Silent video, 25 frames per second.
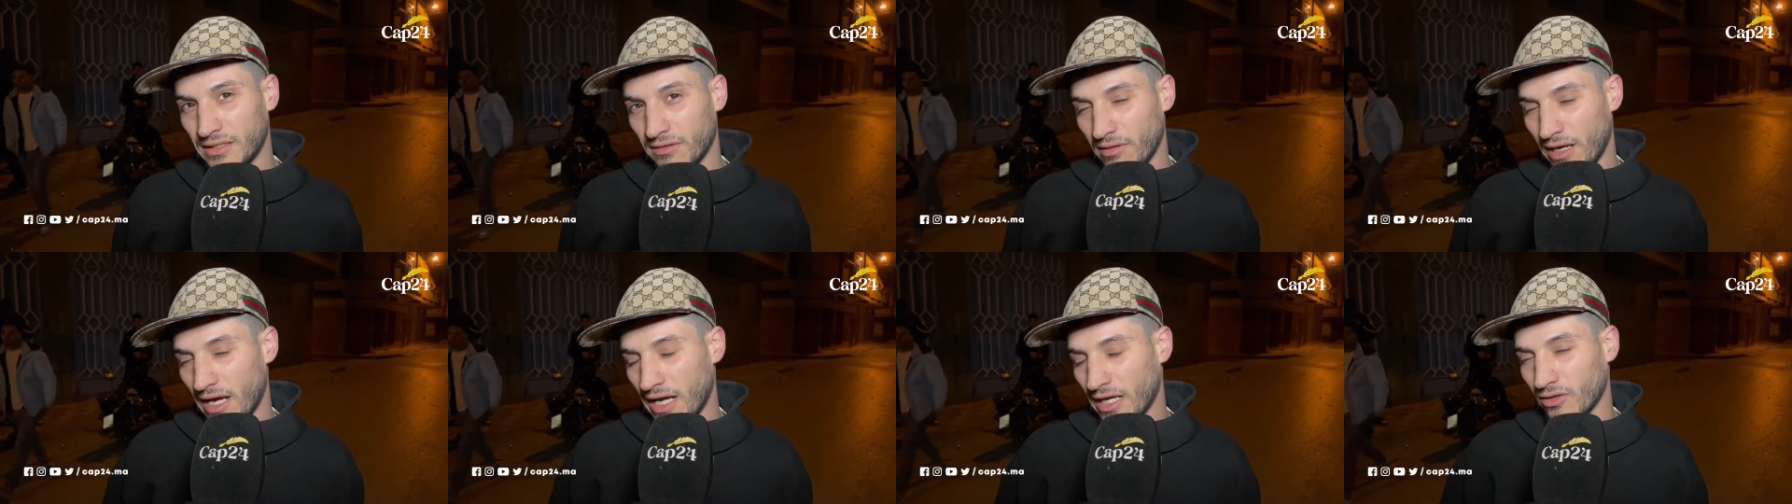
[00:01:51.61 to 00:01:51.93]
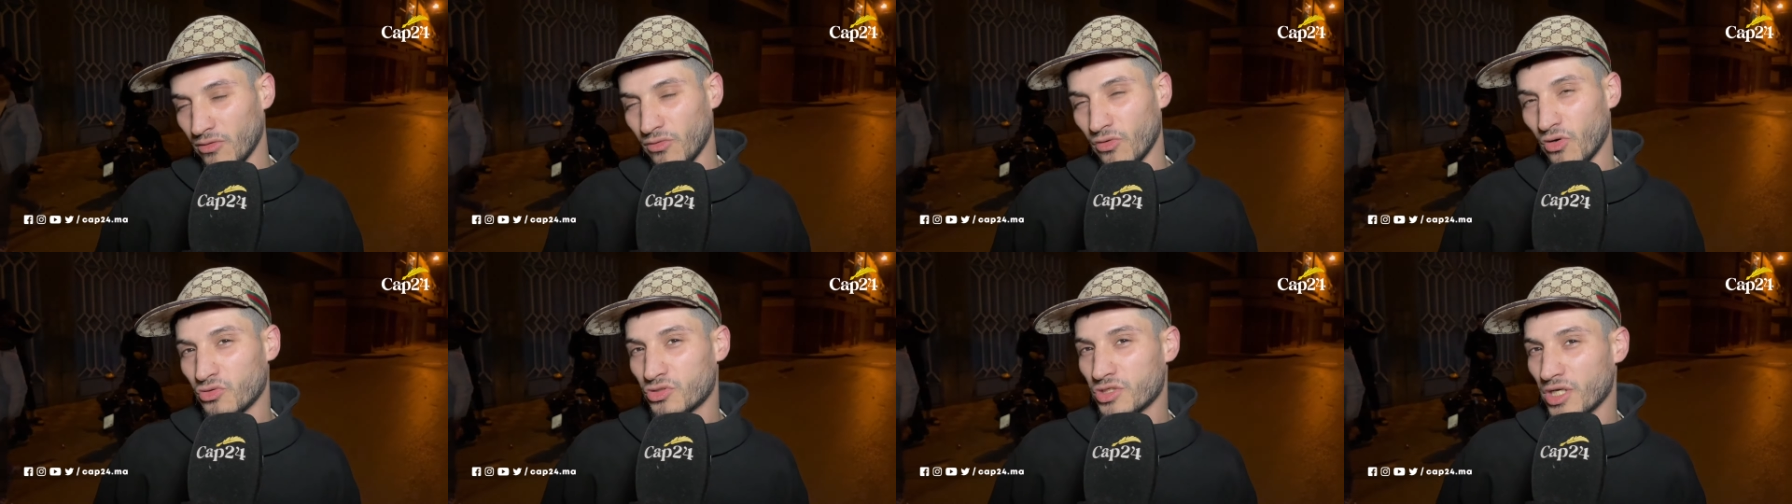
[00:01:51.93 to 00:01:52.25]
بالحق
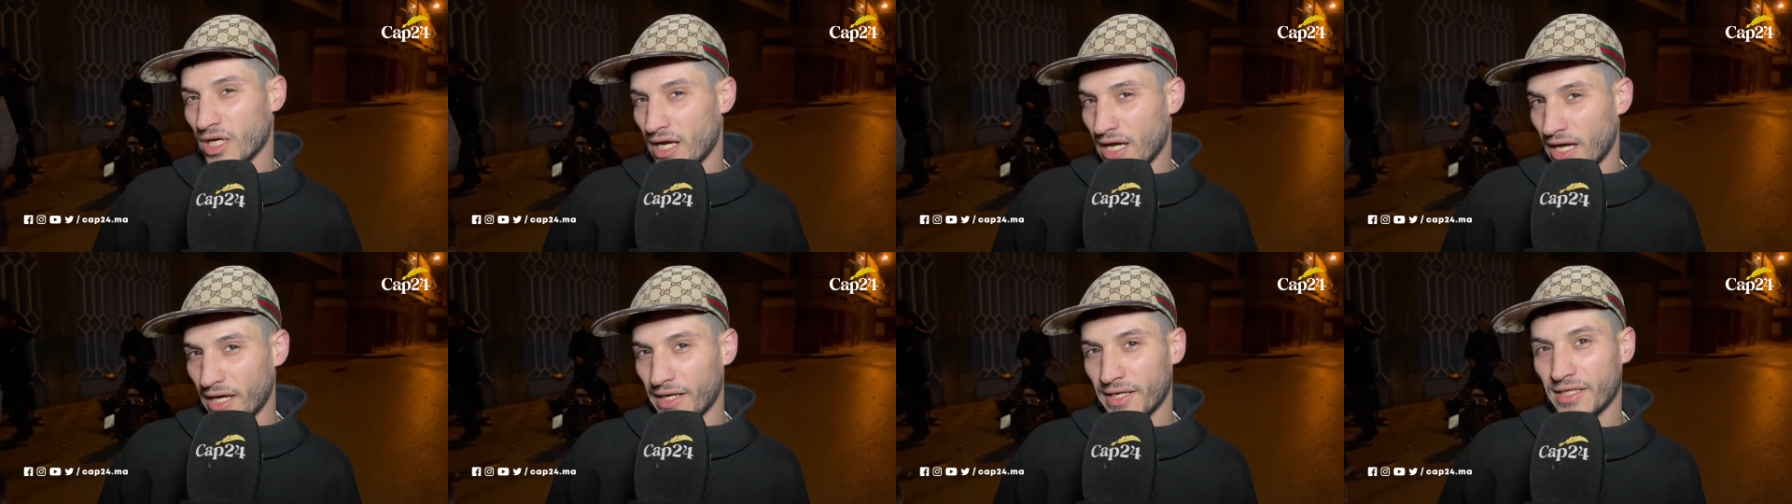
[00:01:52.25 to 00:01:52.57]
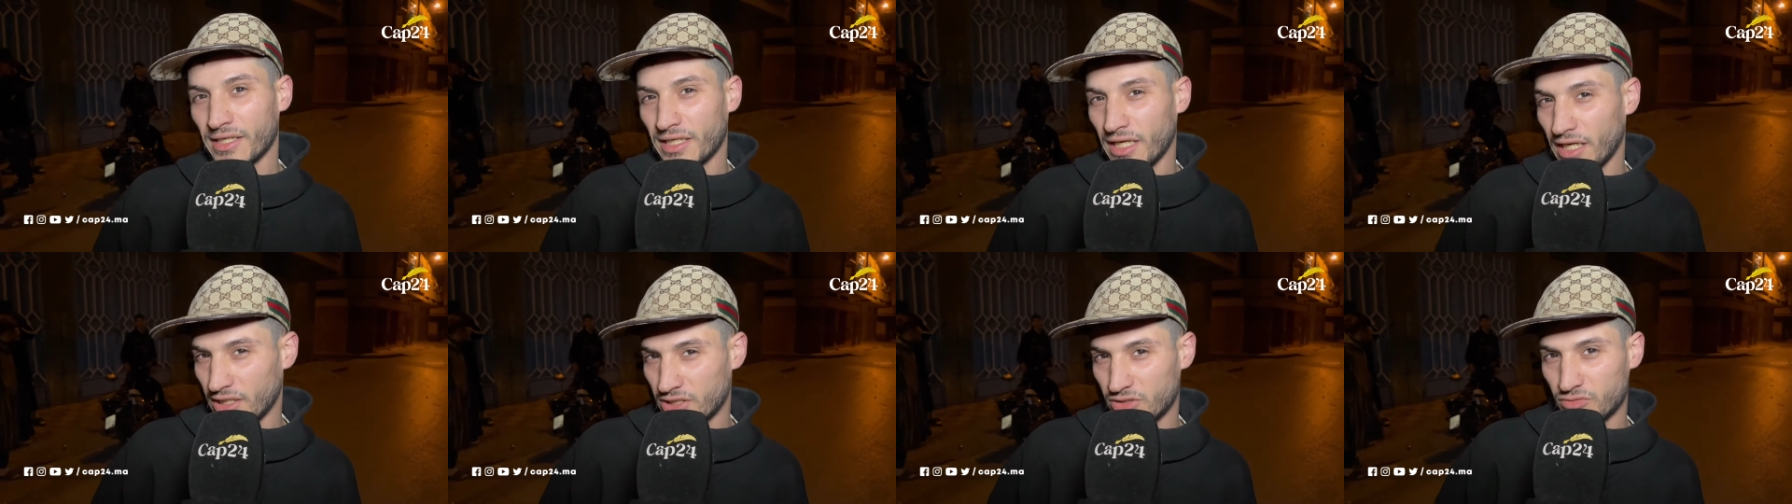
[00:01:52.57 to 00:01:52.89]
العوش صغارين
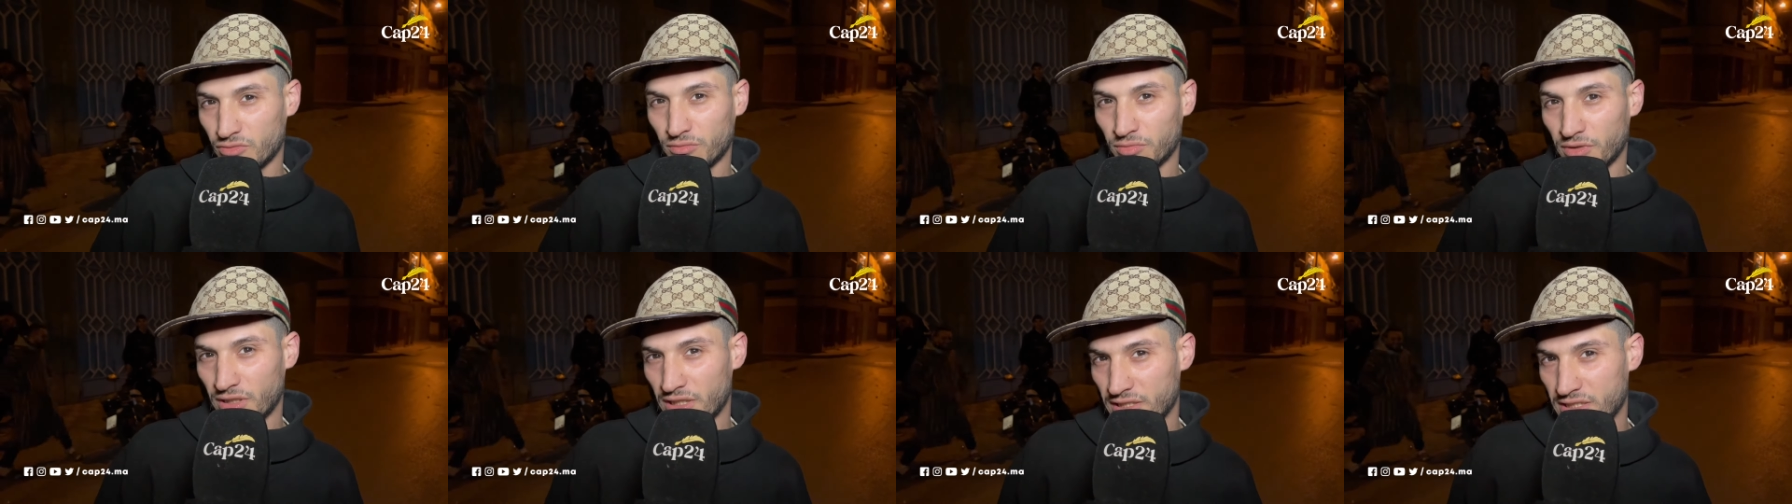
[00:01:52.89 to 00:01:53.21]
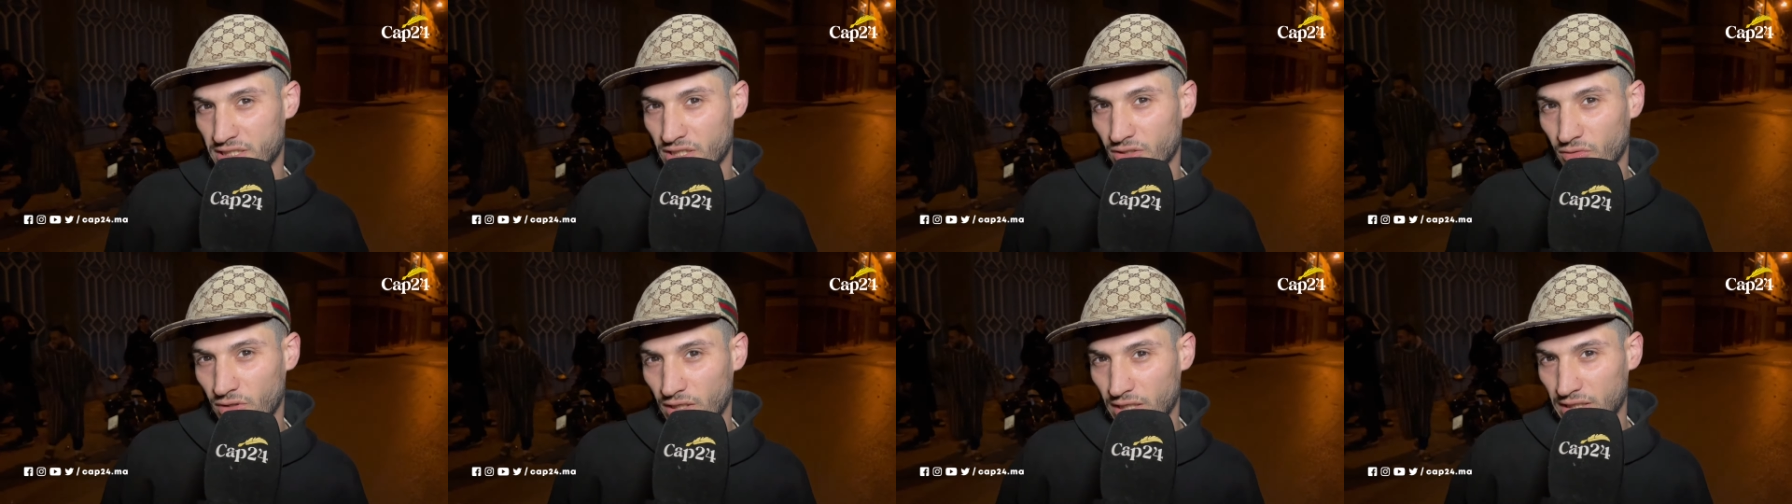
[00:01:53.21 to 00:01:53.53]
كيعجبهم ديك
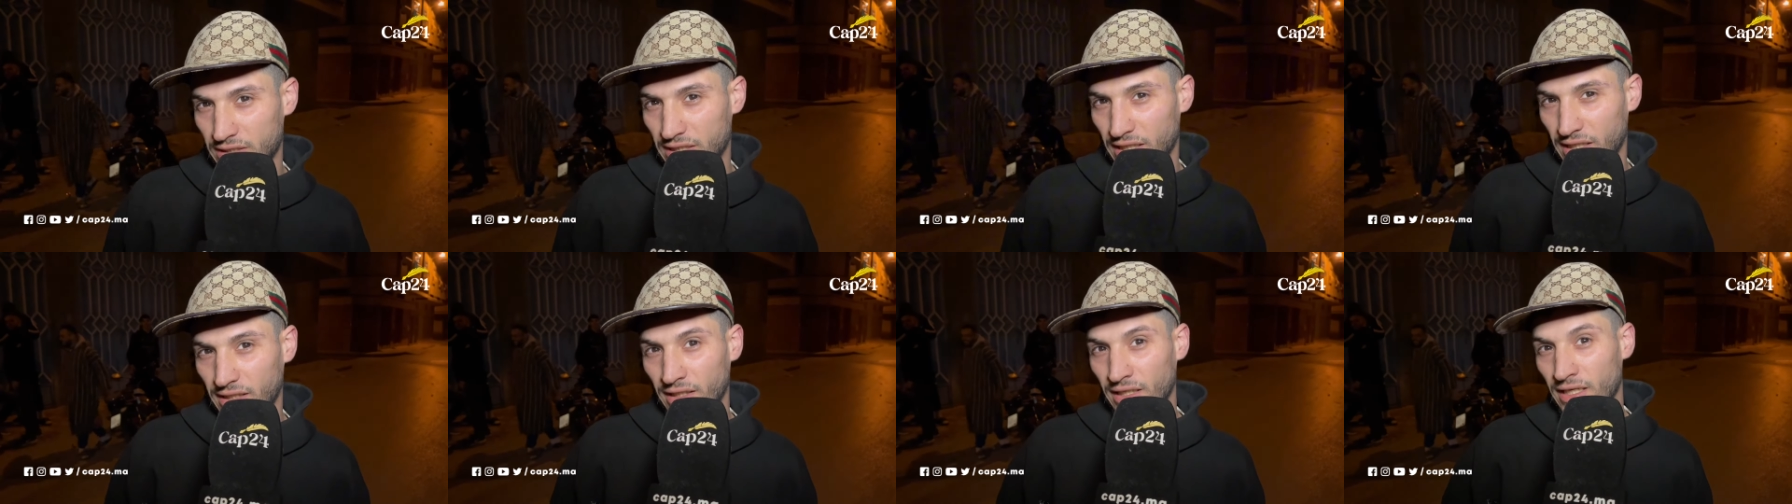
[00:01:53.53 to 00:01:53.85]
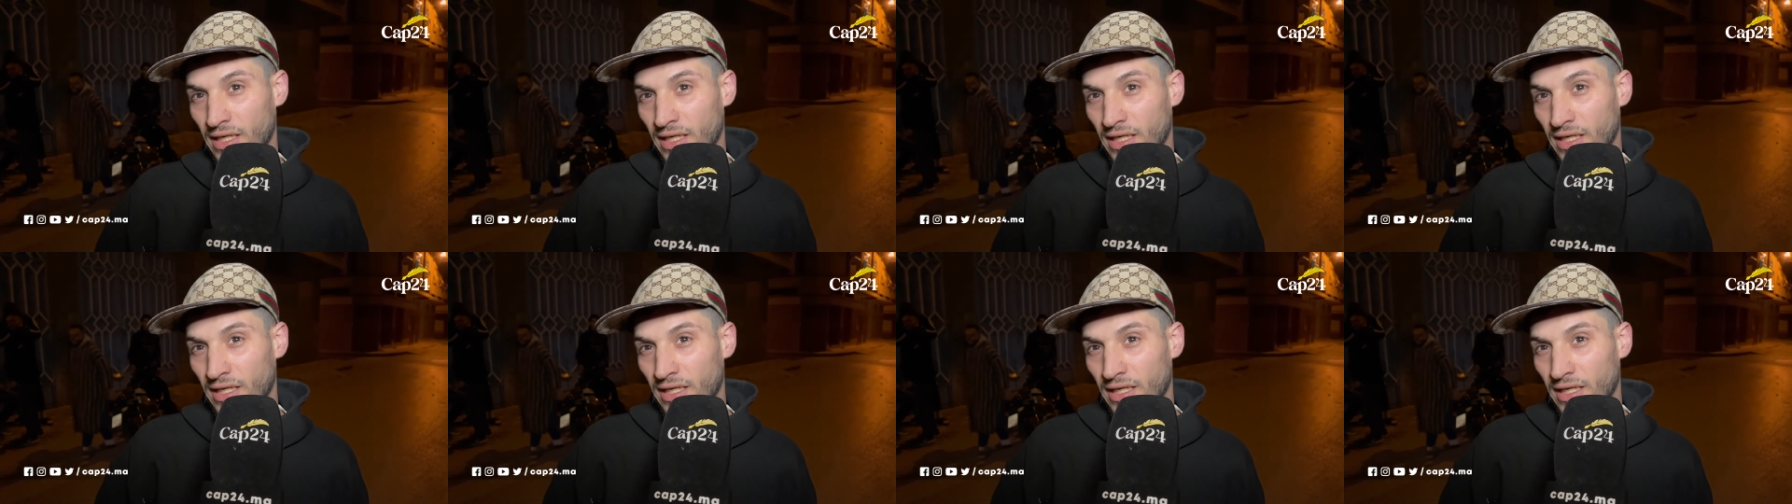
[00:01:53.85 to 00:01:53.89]
الجو هذاك